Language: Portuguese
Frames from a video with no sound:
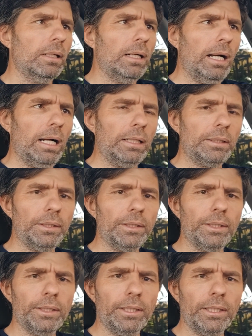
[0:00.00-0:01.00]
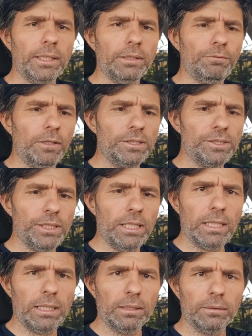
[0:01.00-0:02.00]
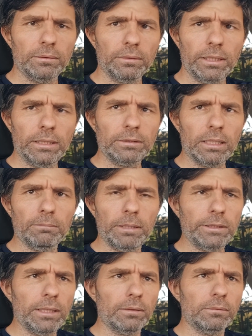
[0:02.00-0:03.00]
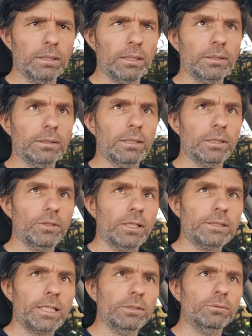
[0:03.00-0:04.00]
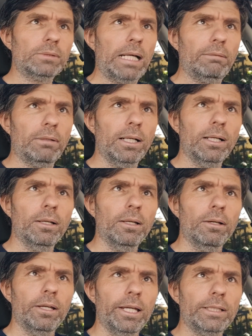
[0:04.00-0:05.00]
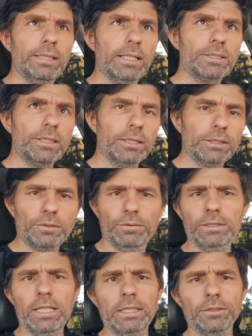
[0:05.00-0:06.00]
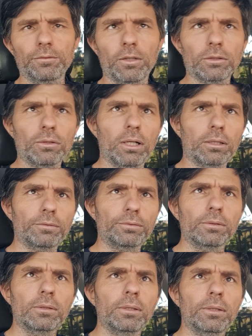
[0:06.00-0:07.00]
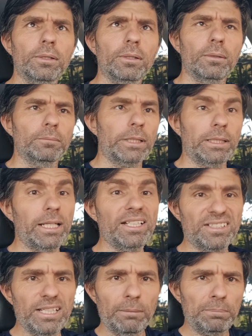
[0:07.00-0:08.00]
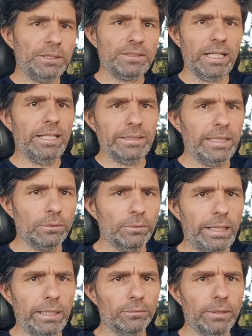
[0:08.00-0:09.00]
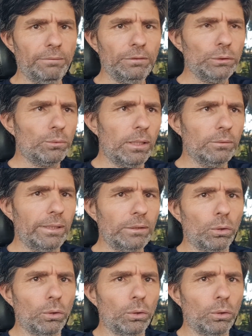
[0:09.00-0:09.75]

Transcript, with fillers: Aí ele fazia, ele também na, na, nas horas que ele não estava exercendo atividade de fotógrafo, que nem sempre tem, né? Não é, não é 24, não é